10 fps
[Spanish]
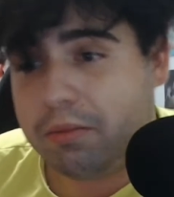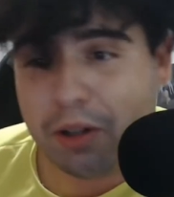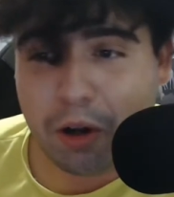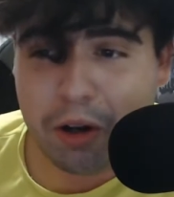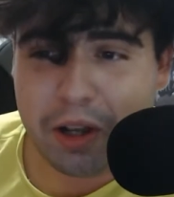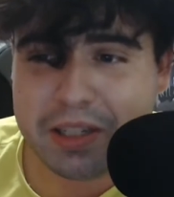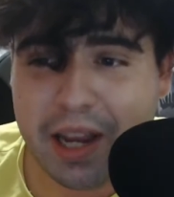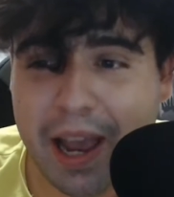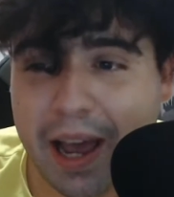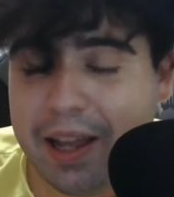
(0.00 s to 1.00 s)
no creo que
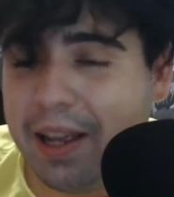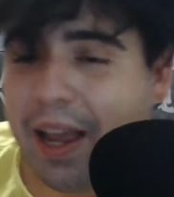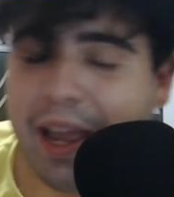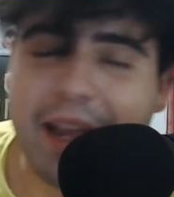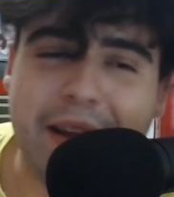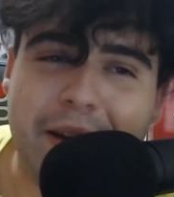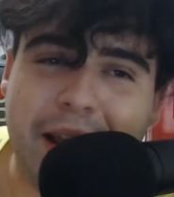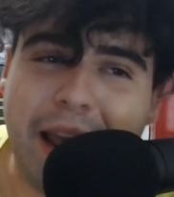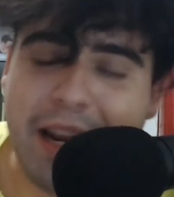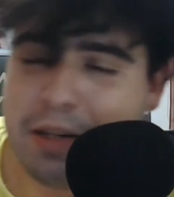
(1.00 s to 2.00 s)
sea eh,
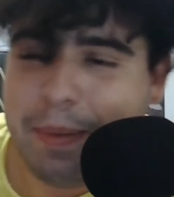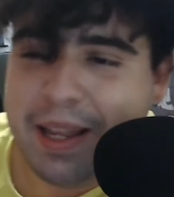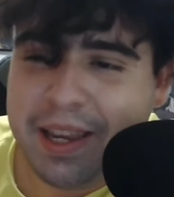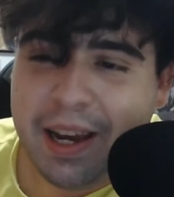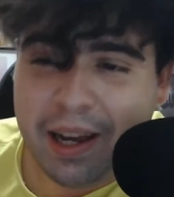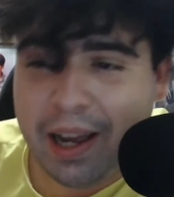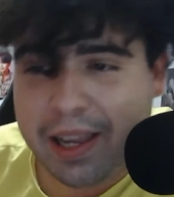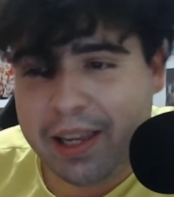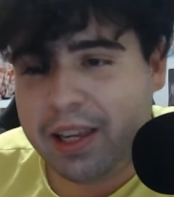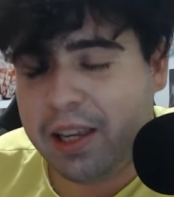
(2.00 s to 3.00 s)
en España
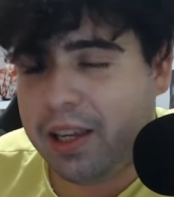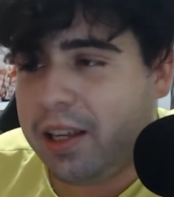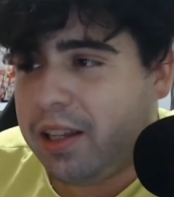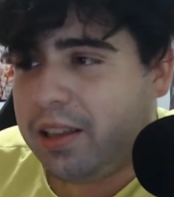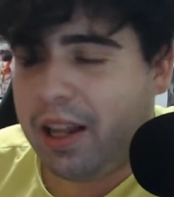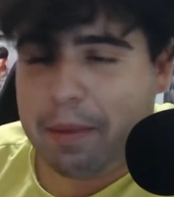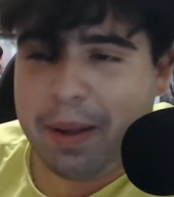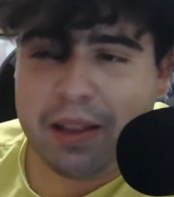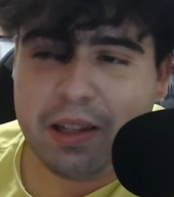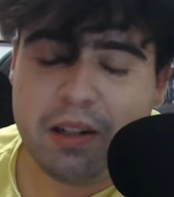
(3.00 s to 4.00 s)
aquí de
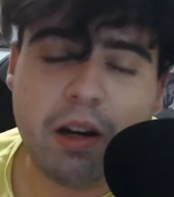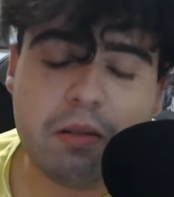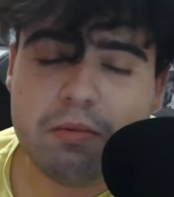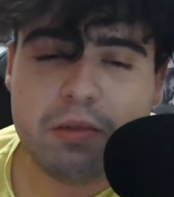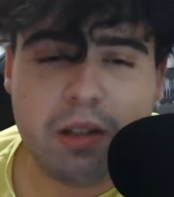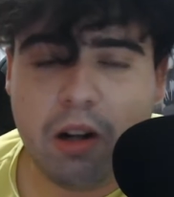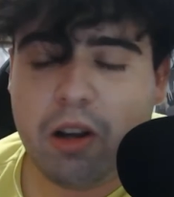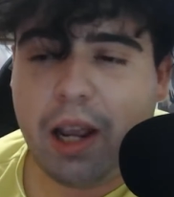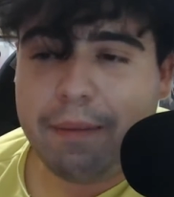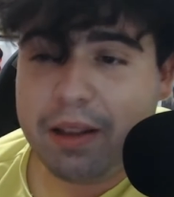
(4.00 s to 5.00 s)
repente, no.
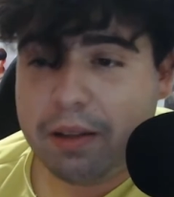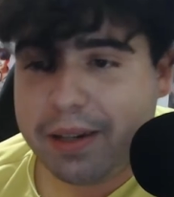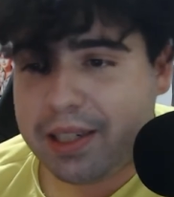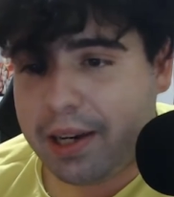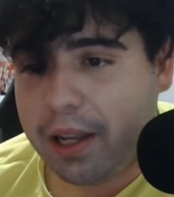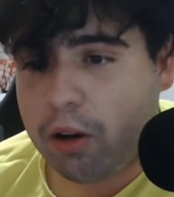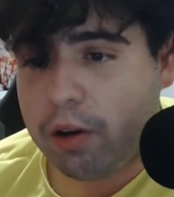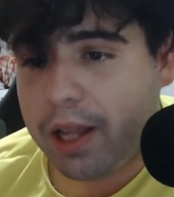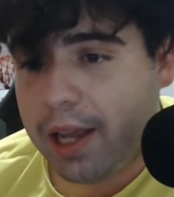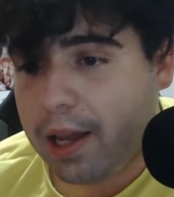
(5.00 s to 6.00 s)
Lógicamente va a ser en
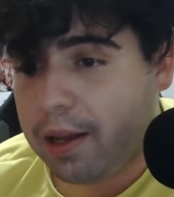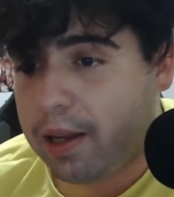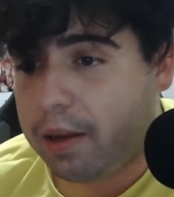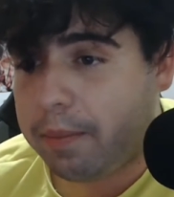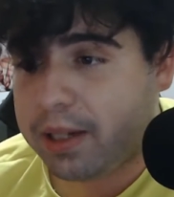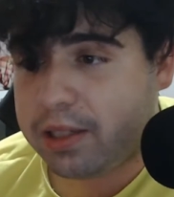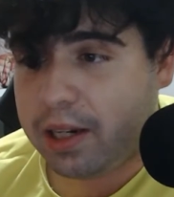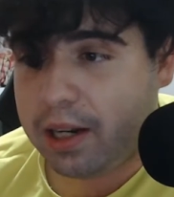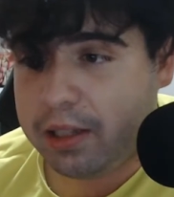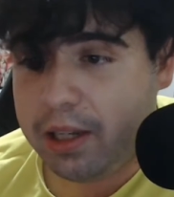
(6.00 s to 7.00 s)
Corea, eh, va a ser
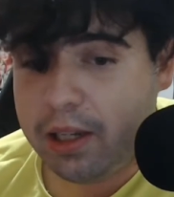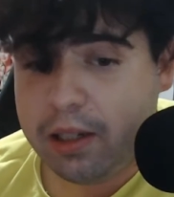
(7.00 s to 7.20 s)
allí